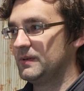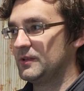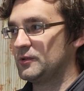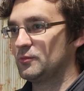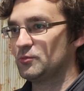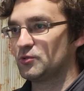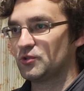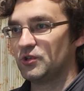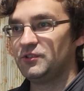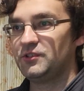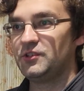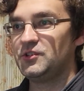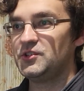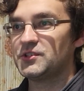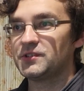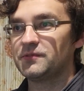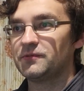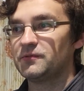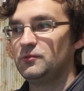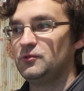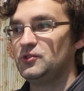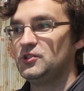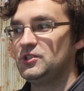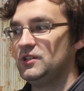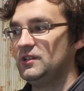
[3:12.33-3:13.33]
потом уже электричество
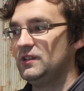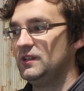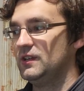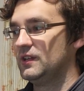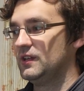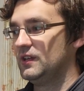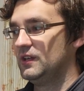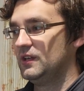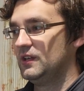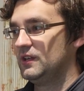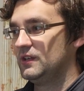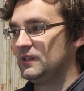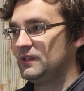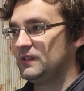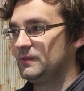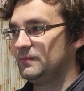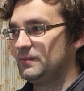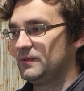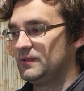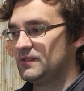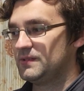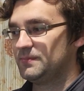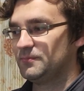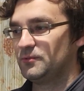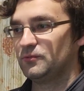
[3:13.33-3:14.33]
включили, и, в
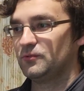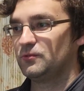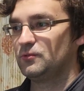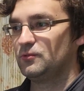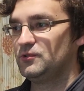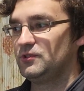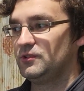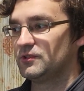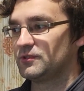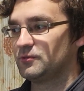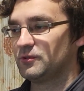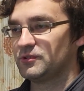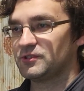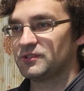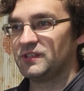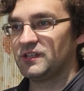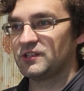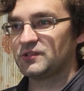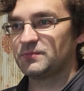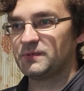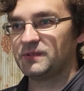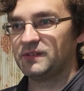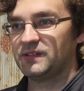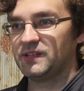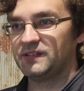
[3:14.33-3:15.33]
принципе, он включился. То есть
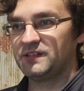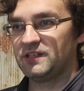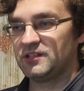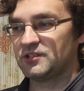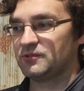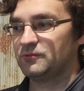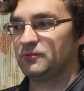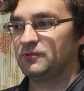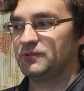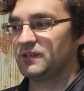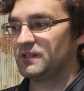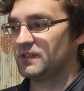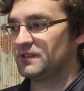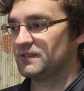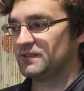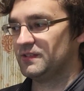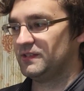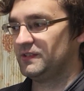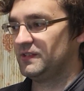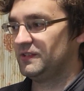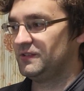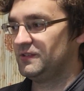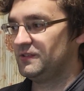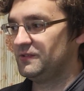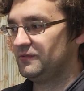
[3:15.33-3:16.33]
даже, я даже его до конца,
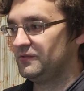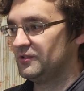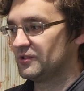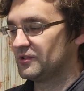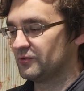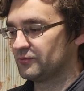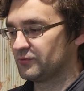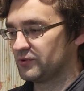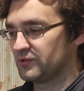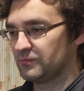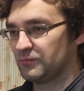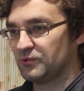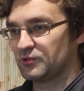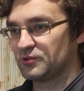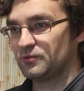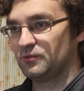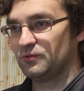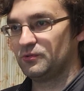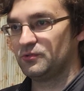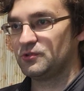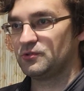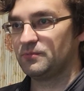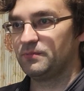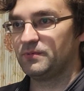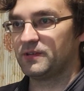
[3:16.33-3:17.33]
наверное, не выжил. То есть, может, он
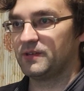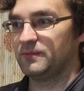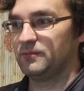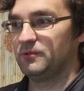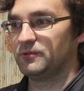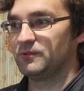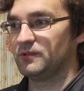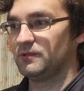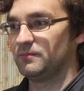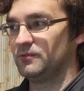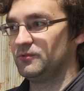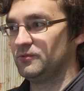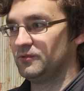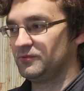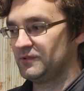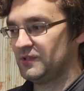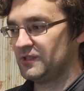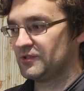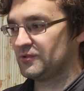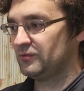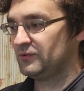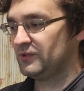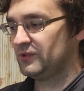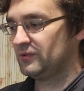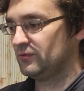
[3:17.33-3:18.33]
еще поработал. Но вот на
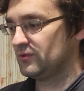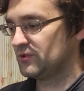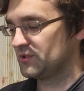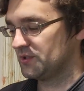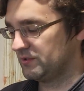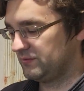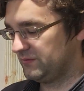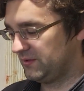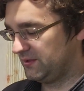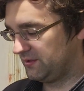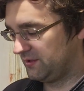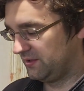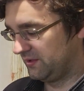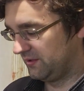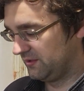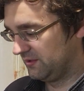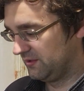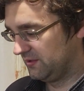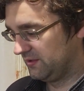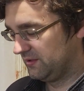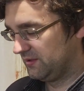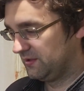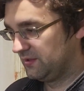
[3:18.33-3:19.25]
сутки точно хватало. А электричество